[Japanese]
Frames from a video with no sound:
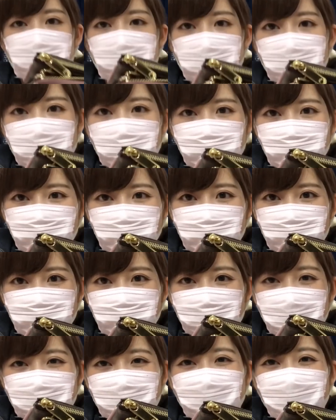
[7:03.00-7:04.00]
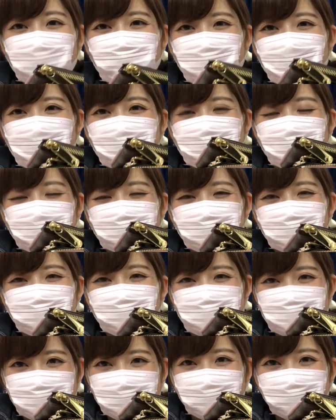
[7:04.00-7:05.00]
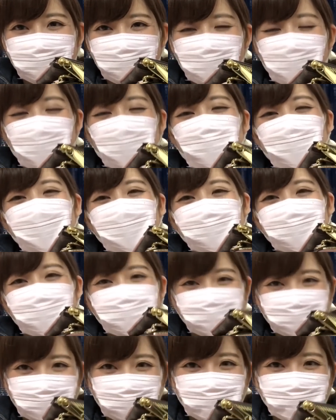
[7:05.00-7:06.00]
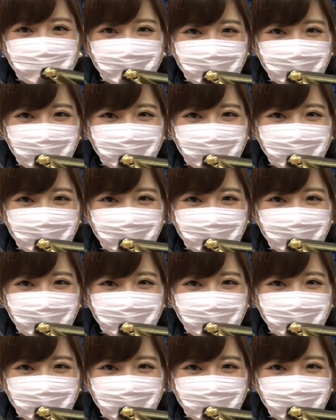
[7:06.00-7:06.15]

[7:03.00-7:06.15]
じであ中ピンクになってるんですねあここ見てなかった